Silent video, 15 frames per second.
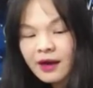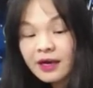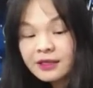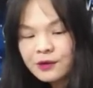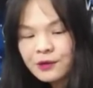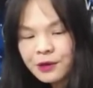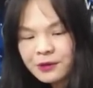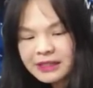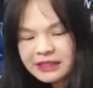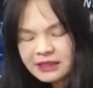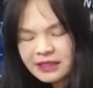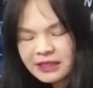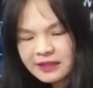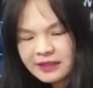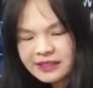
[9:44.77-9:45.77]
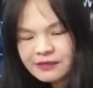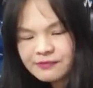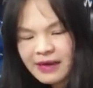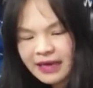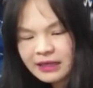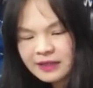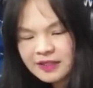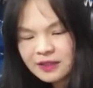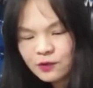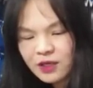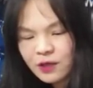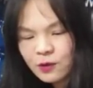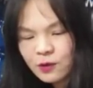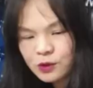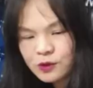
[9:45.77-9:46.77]
而农委会今年疑似买一四五
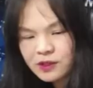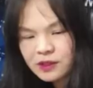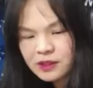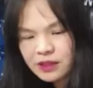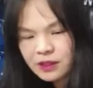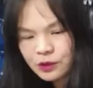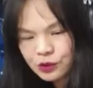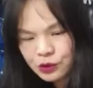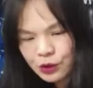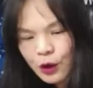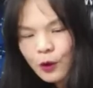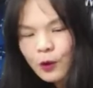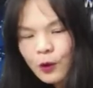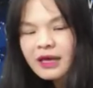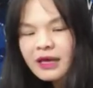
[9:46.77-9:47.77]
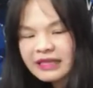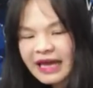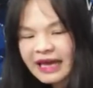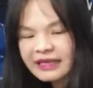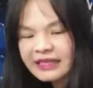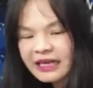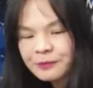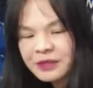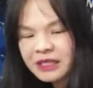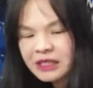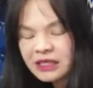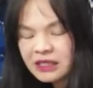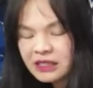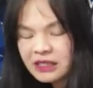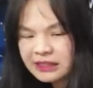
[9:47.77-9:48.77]
零网军事件之后，台大
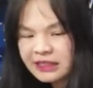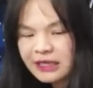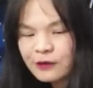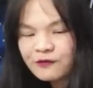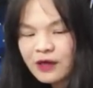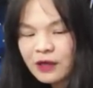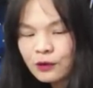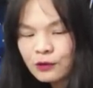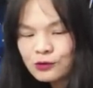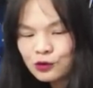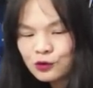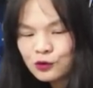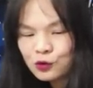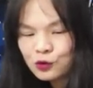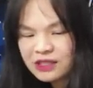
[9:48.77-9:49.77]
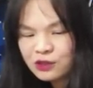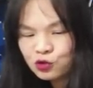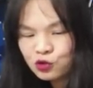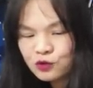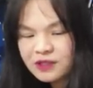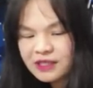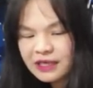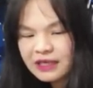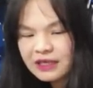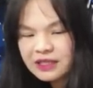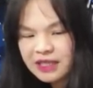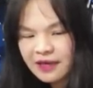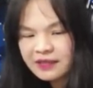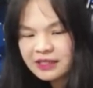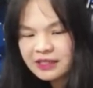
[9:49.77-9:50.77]
PTT 实业方陆续去清除一些异
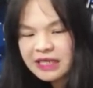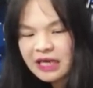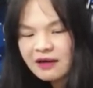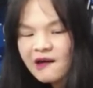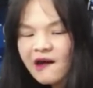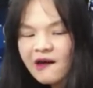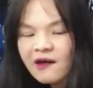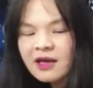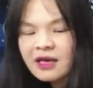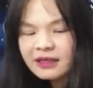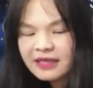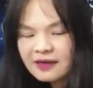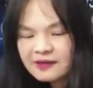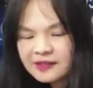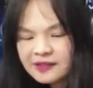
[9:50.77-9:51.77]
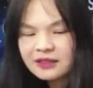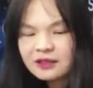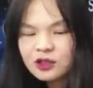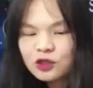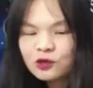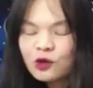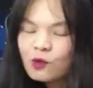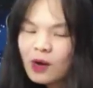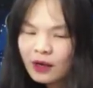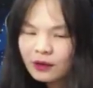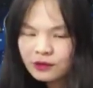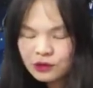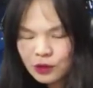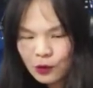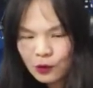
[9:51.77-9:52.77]
常的账号。当时就有
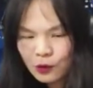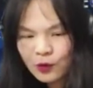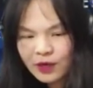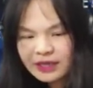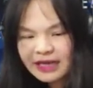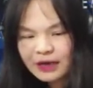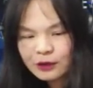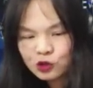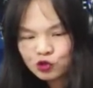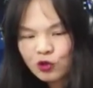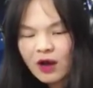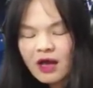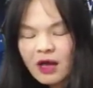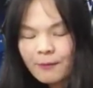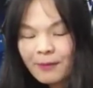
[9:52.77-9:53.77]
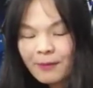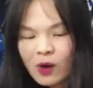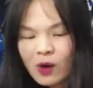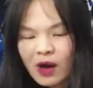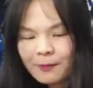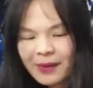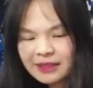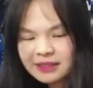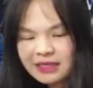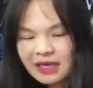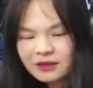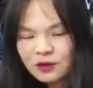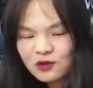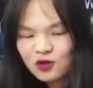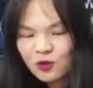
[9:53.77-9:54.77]
网友归纳说，八卦版
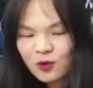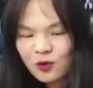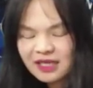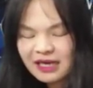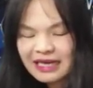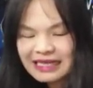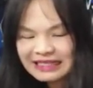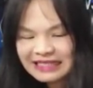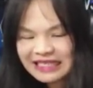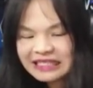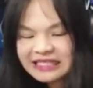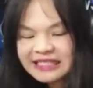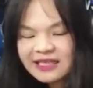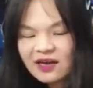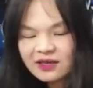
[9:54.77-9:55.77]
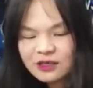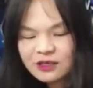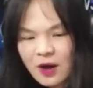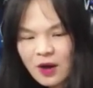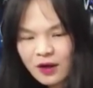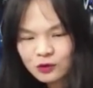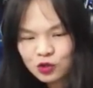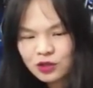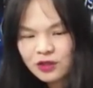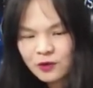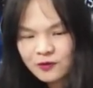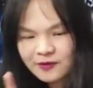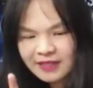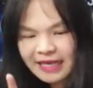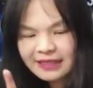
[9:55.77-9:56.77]
上有所谓的“挺小英网军”有
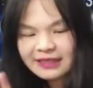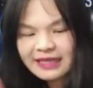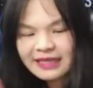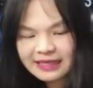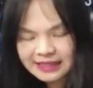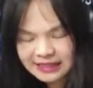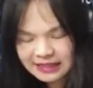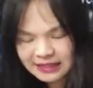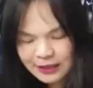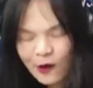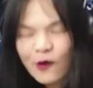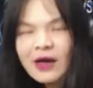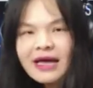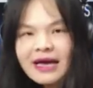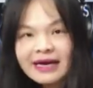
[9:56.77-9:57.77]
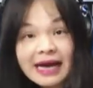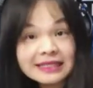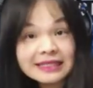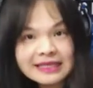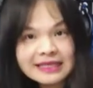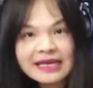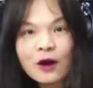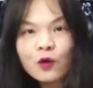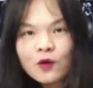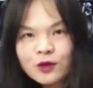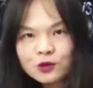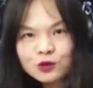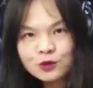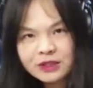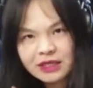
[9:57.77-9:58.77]
三大系统，卡神杨慧
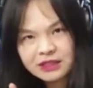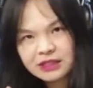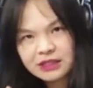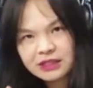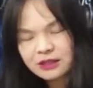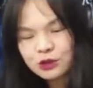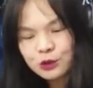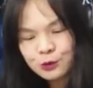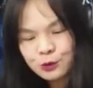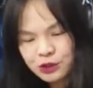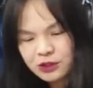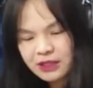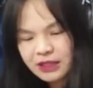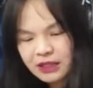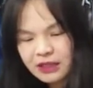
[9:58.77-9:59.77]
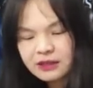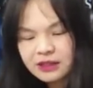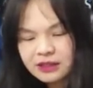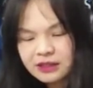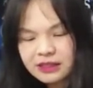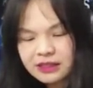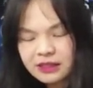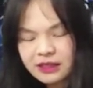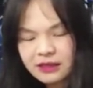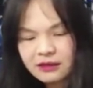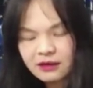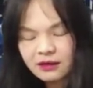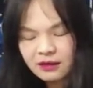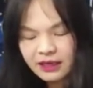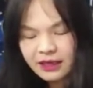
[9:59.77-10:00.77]
茹也是其中之一。这是今
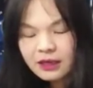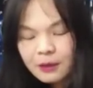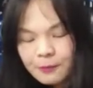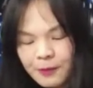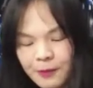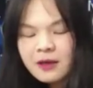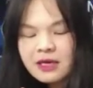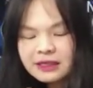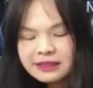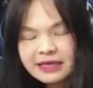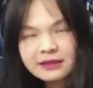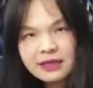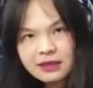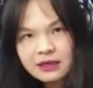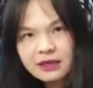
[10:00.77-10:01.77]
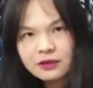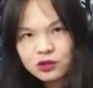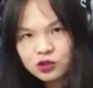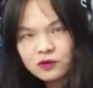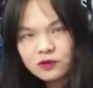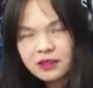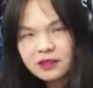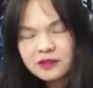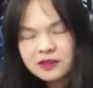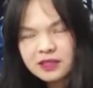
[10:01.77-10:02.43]
年呃联合报在内页说的。一